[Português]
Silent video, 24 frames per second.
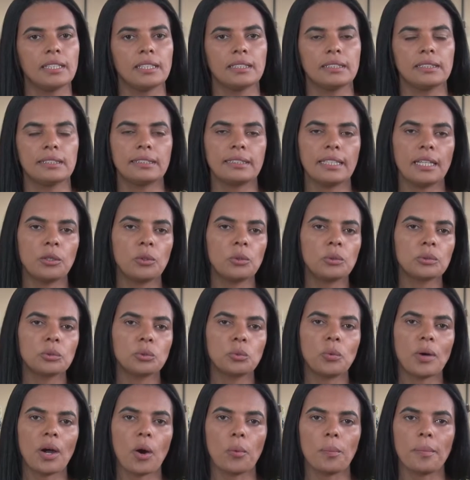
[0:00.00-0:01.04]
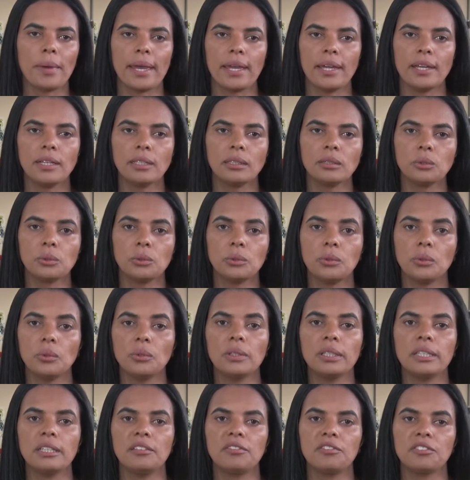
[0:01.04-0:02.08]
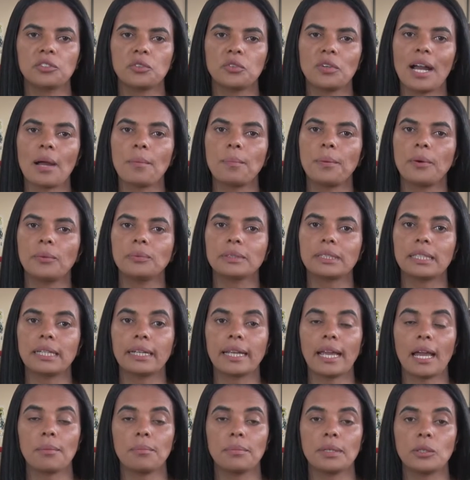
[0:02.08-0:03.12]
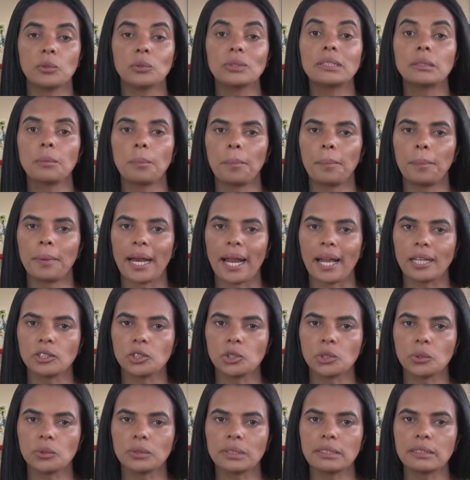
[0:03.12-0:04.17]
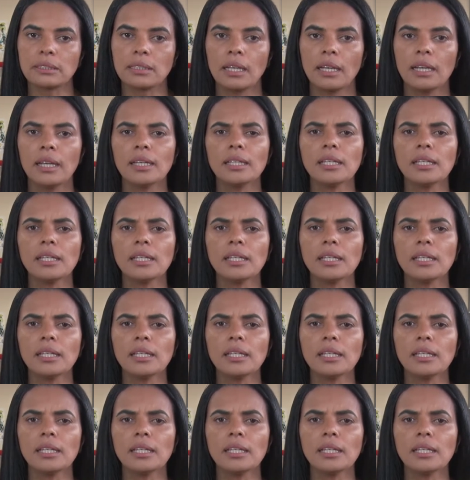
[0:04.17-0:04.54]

Segundo Alberto, o livro aponta caminhos práticos